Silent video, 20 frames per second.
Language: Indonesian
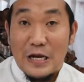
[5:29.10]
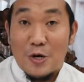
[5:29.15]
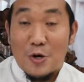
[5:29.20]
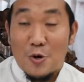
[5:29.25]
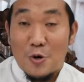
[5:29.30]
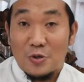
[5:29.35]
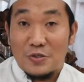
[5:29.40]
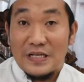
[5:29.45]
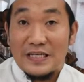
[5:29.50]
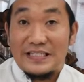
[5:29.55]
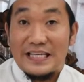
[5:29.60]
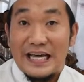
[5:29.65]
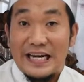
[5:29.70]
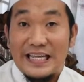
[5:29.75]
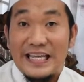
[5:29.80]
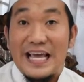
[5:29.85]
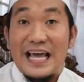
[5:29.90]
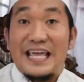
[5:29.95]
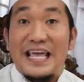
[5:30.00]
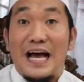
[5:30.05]
Dosa
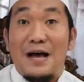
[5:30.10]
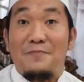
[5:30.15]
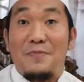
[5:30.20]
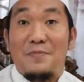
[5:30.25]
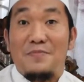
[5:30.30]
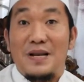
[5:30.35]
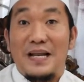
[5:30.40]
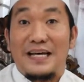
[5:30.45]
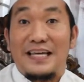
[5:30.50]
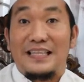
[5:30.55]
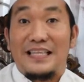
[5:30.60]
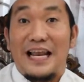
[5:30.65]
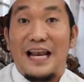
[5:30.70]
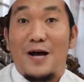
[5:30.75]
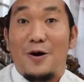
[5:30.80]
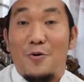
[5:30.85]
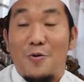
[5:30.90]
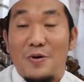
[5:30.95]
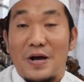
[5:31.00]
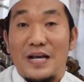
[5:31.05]
jariah yang apabila kita
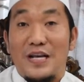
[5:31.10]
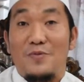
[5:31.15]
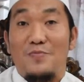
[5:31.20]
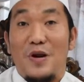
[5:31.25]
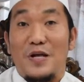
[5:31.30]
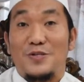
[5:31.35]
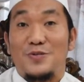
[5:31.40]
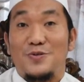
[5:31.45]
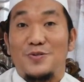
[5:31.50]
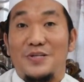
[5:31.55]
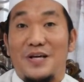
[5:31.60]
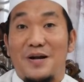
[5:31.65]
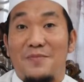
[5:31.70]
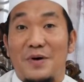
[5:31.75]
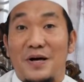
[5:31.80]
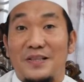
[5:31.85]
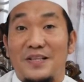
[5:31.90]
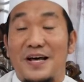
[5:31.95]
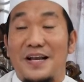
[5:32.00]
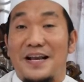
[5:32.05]
lakukan di bulan suci
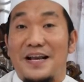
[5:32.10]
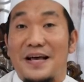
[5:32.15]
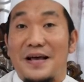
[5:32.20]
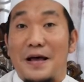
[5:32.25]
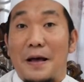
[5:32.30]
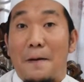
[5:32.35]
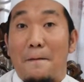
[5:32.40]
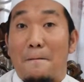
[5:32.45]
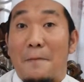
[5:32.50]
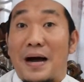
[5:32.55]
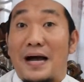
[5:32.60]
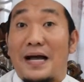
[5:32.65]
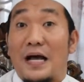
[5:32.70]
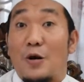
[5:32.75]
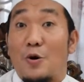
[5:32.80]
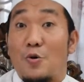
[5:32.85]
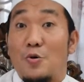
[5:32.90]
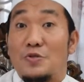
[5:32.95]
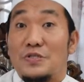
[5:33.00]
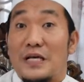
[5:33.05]
Ramadan, maka
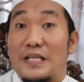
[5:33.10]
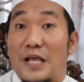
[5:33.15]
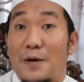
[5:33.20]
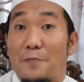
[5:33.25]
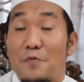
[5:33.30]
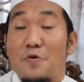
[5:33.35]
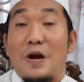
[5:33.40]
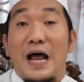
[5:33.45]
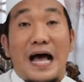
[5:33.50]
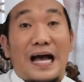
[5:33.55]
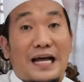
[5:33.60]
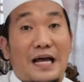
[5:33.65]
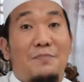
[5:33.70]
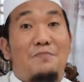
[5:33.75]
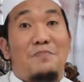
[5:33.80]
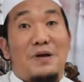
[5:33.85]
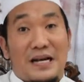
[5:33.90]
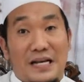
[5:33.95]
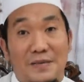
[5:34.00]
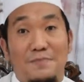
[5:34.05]
dosanya pun akan
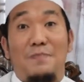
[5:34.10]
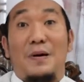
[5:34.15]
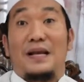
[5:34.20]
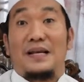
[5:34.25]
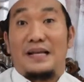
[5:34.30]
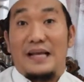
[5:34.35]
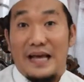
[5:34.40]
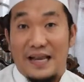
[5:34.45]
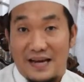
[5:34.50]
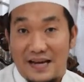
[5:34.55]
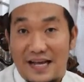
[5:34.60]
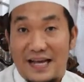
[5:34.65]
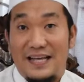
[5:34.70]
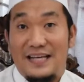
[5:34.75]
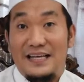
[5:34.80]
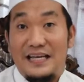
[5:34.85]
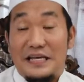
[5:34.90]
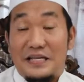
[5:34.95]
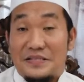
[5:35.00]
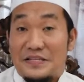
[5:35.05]
berlipat ganda.
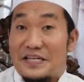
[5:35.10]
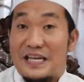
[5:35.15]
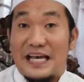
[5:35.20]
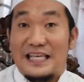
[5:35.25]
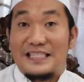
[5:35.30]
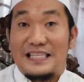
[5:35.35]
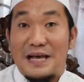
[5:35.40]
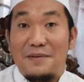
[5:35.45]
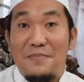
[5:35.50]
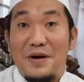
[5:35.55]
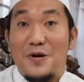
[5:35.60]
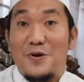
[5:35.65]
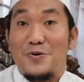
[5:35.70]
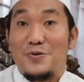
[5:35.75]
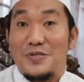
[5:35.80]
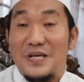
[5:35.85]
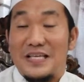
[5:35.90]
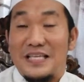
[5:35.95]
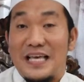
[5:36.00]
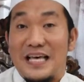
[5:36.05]
Tidak sama
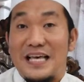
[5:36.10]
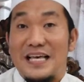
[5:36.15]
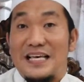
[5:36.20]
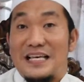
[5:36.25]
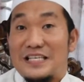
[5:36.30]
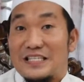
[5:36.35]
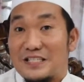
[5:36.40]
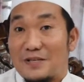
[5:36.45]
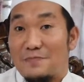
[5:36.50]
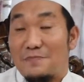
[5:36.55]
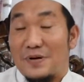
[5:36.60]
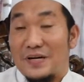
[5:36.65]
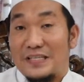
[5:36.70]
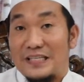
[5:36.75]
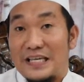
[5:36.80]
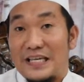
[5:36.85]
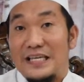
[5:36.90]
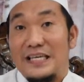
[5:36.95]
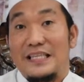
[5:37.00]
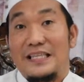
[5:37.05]
dosanya
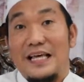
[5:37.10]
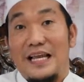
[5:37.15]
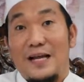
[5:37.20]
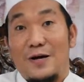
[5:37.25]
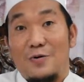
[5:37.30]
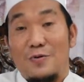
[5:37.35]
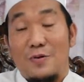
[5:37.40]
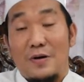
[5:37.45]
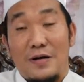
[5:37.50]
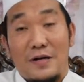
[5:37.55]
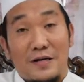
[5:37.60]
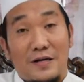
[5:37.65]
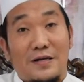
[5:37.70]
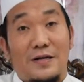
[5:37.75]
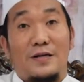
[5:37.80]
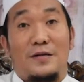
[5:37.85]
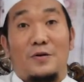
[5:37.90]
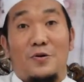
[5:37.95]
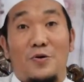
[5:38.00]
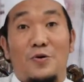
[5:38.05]
seperti kita lakukan
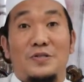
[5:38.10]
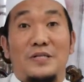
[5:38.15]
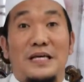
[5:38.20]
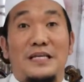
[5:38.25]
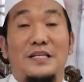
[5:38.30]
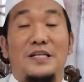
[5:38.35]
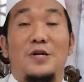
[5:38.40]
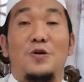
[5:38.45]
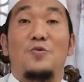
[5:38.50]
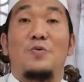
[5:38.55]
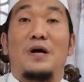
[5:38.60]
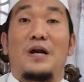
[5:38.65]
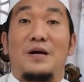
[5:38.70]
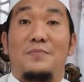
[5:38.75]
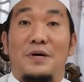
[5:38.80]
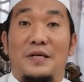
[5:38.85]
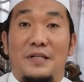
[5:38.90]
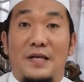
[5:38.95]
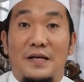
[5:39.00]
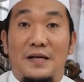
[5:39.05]
dosa di luar
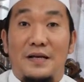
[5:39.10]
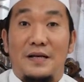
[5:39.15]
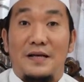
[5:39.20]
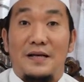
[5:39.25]
Ramadan.